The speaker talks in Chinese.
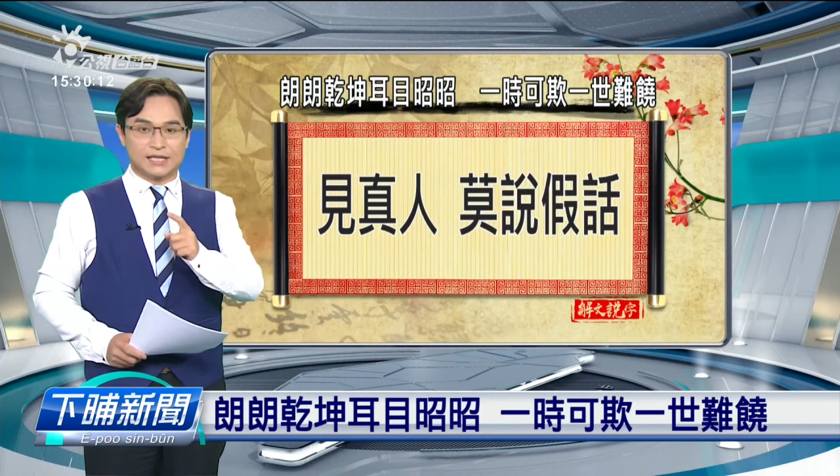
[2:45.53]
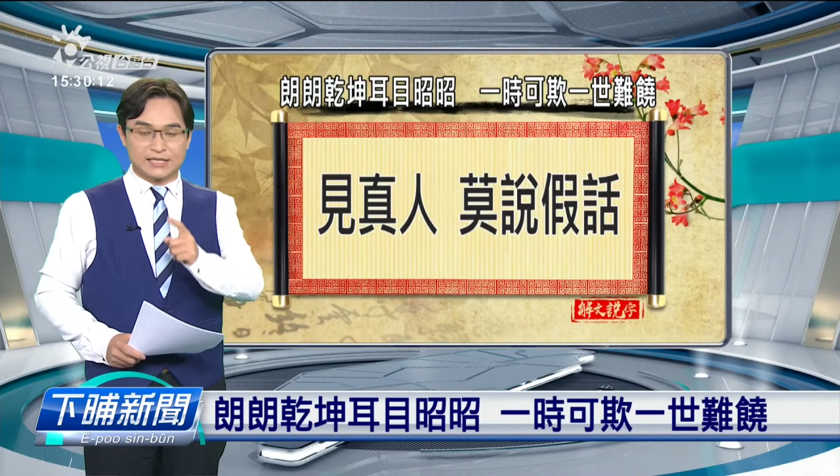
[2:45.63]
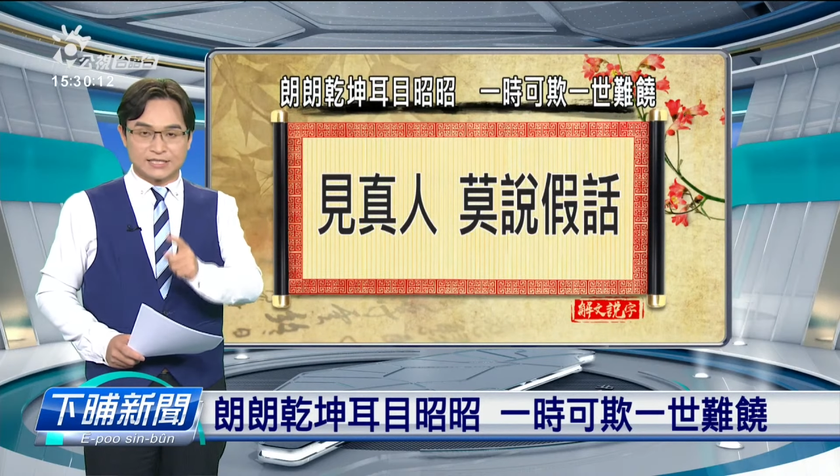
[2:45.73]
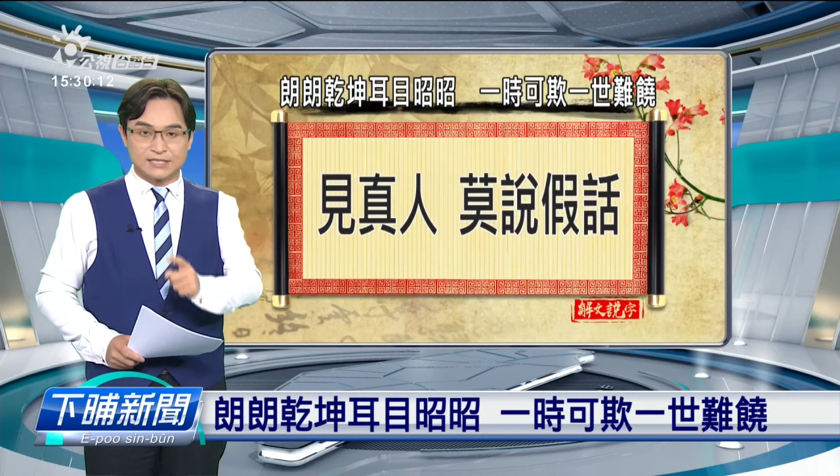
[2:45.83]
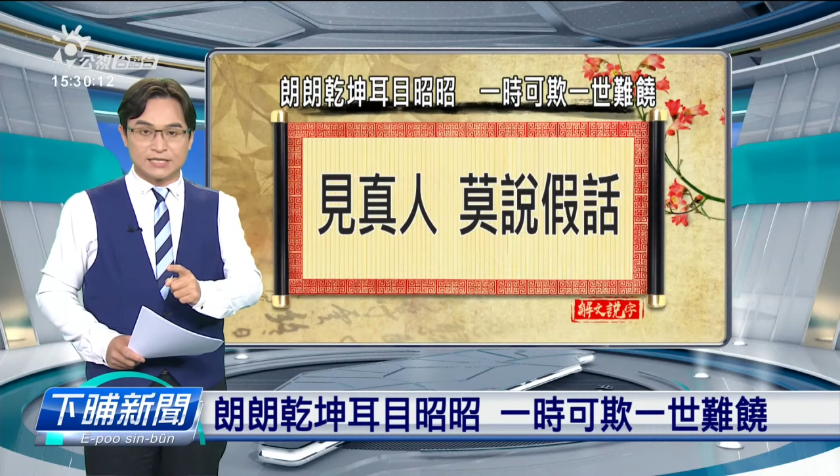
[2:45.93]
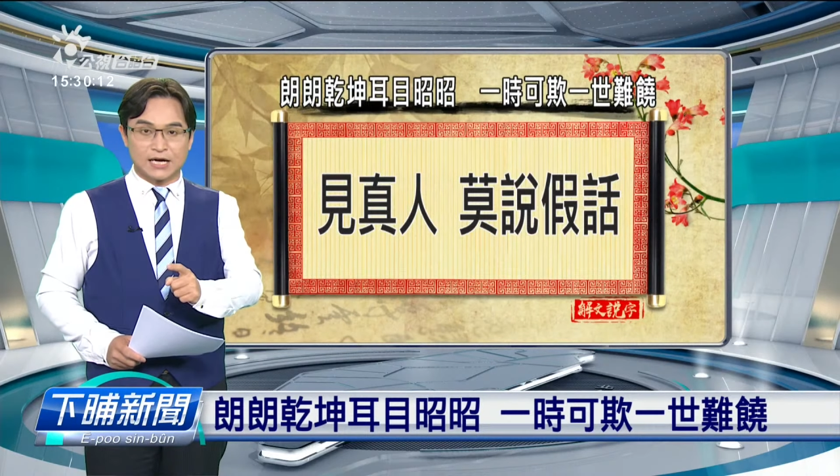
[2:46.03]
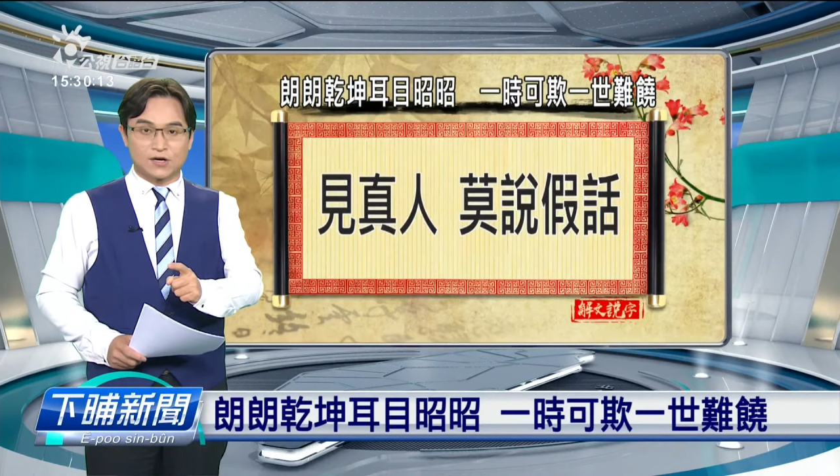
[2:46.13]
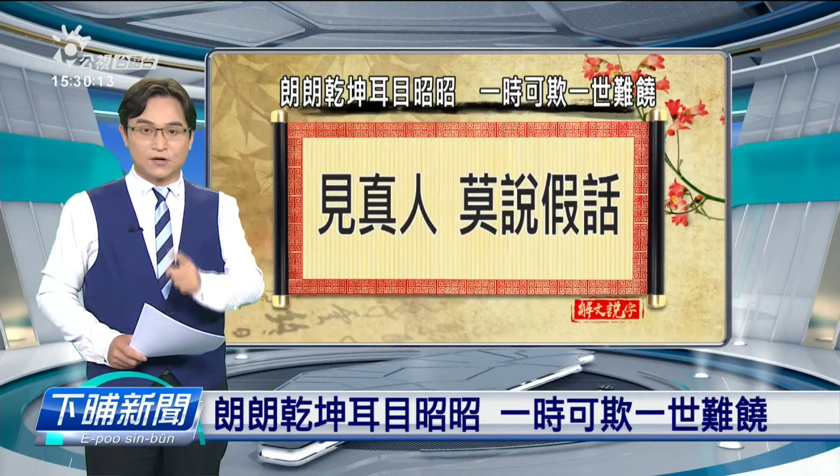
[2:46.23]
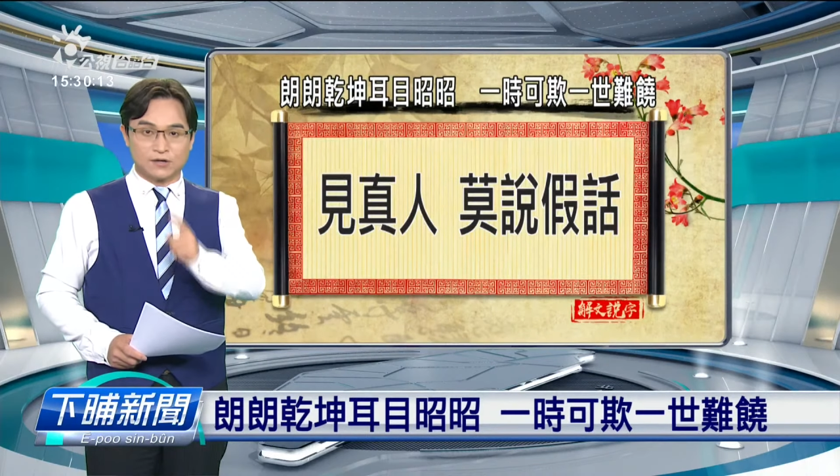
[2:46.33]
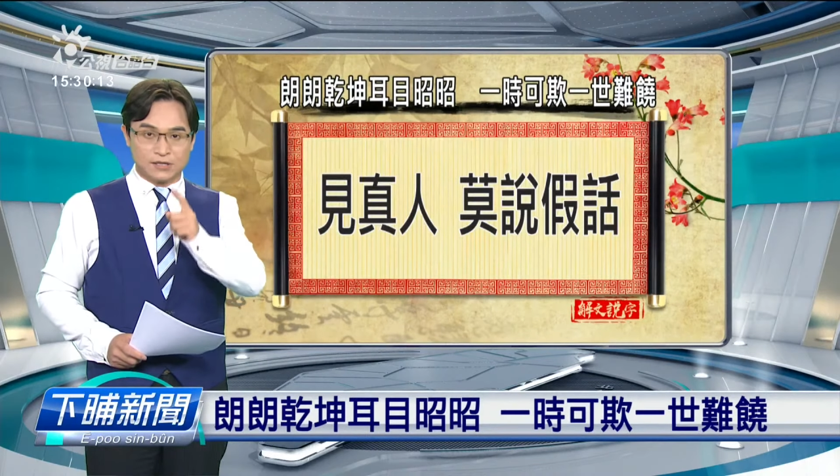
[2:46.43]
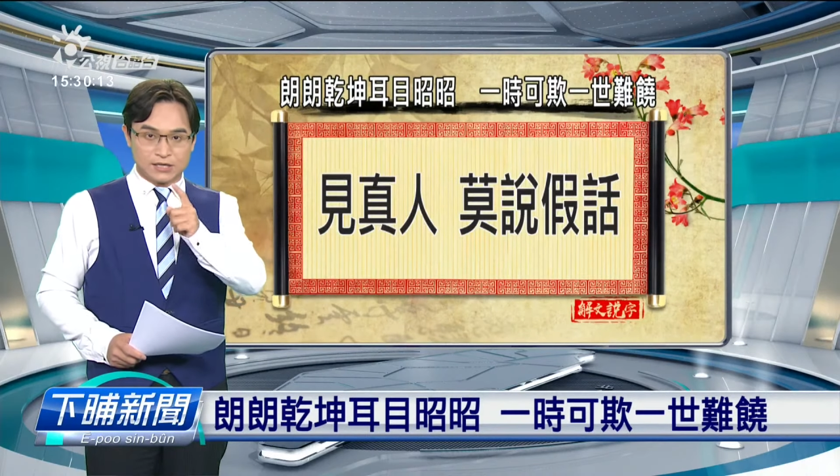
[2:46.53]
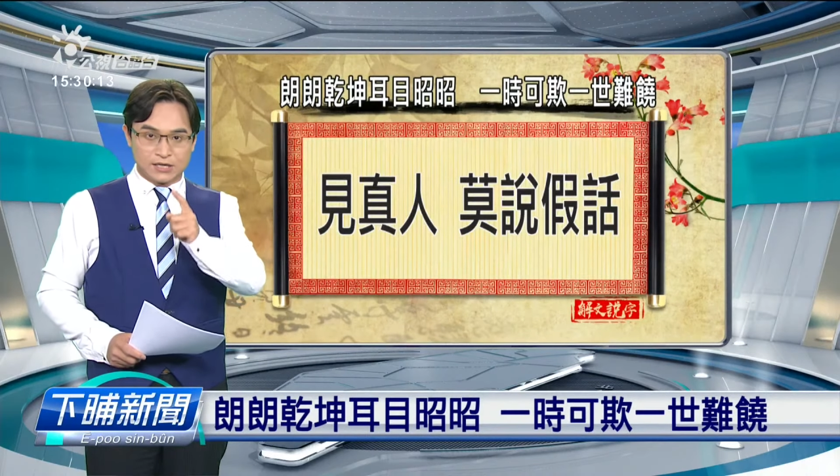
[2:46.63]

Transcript: 若真正讲。